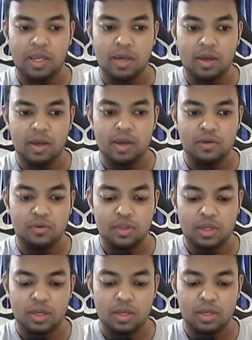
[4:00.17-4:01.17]
দিই
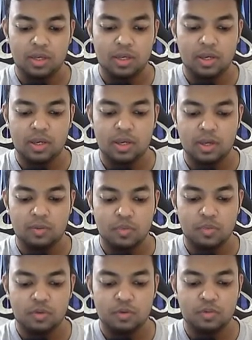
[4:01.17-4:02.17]
ইউজিং নেম
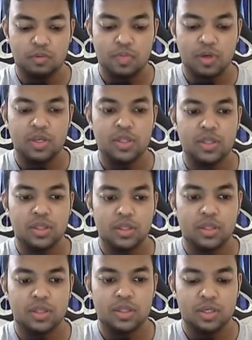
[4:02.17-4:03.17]
পেস
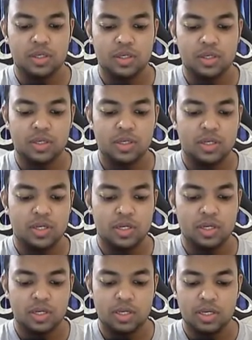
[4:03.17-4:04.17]
এস
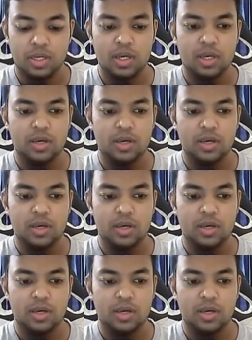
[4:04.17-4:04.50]
টিডি